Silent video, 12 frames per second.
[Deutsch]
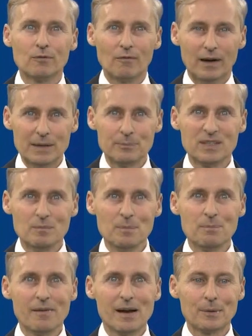weil eben die
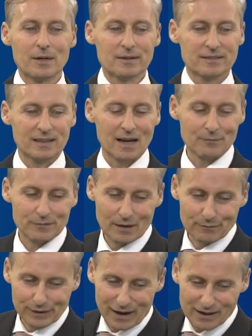Mitbewerber, die haben
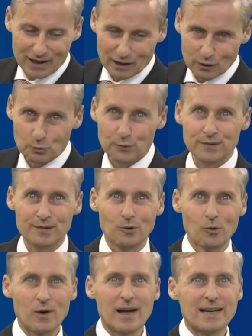dann vielleicht keine Lust,
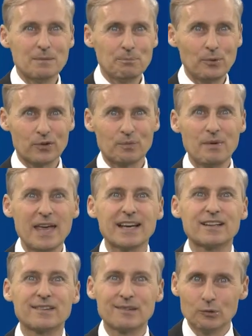so einen
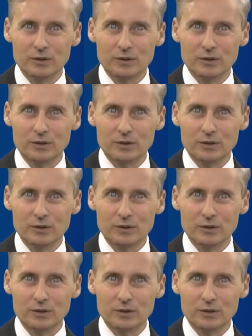Prospekt zu